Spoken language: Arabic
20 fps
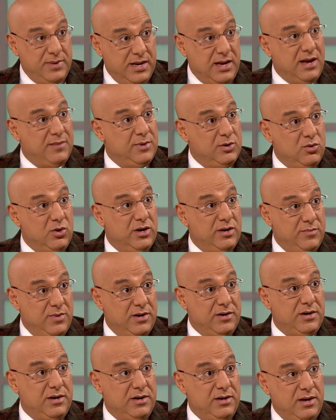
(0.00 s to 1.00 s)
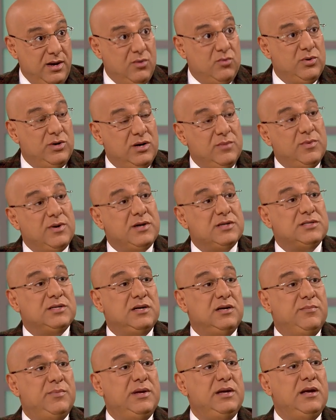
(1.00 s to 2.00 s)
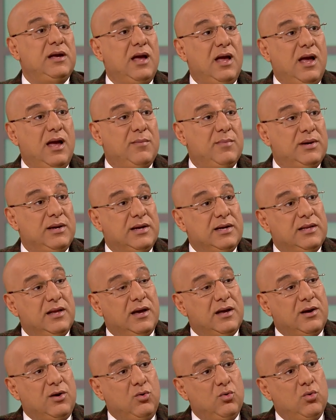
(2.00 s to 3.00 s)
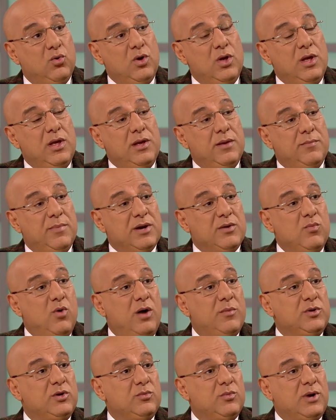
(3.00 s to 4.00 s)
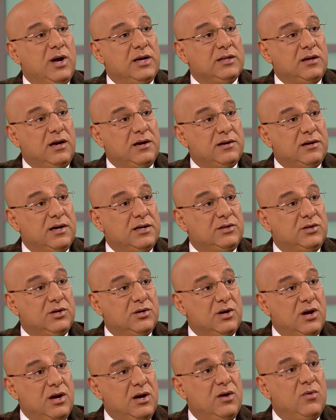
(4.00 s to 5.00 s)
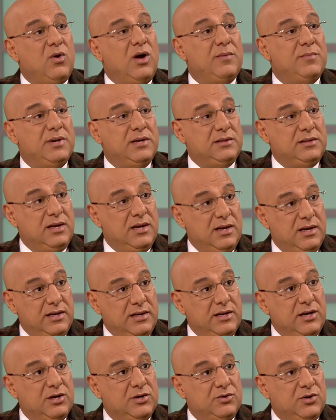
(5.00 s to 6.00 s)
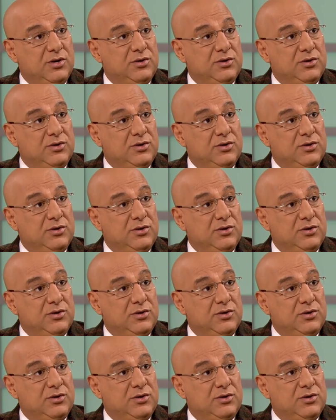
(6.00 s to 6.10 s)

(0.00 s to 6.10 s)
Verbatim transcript: بقى عملوها اماره اول اماره صليبيه عمل كده راحوا مجموعه منهم راحت حررت الرها وعملتها اللي هي